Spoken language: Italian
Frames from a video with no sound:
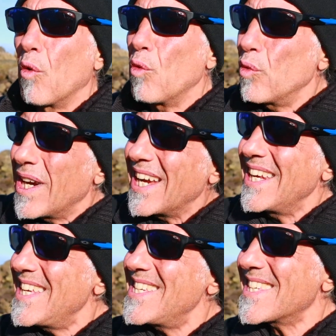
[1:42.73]
una
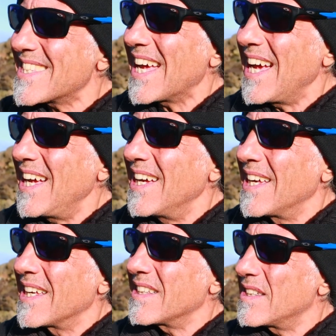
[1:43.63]
lista
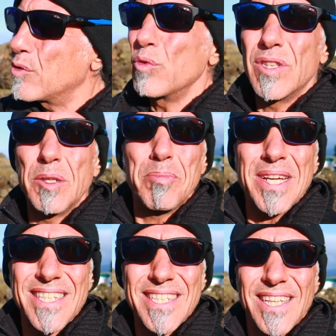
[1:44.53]
di tutti i
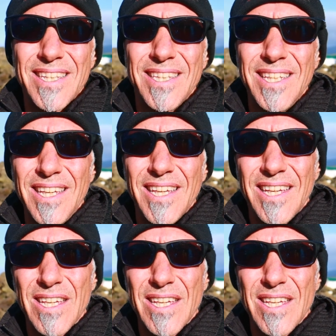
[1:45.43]
passetti